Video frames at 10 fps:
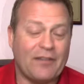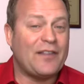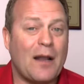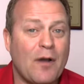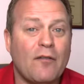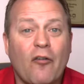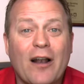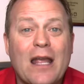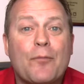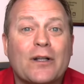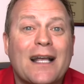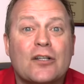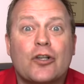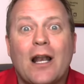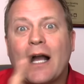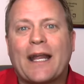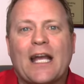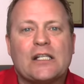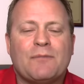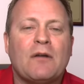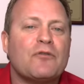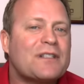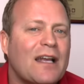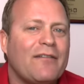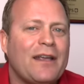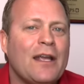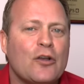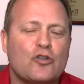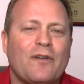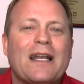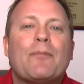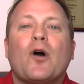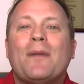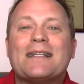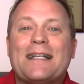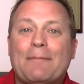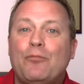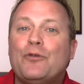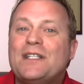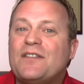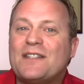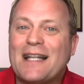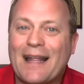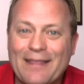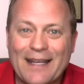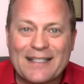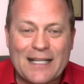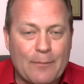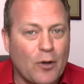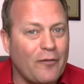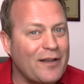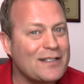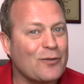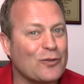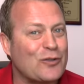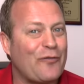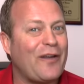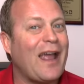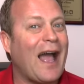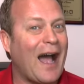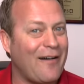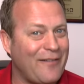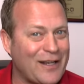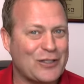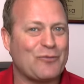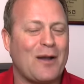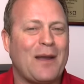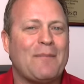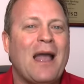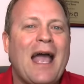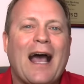Et finalement, on va voir l'importance de l'engagement. Vous savez, souvent les promesses les plus difficiles à tenir, c'est les promesses qu'on se fait envers soi-même.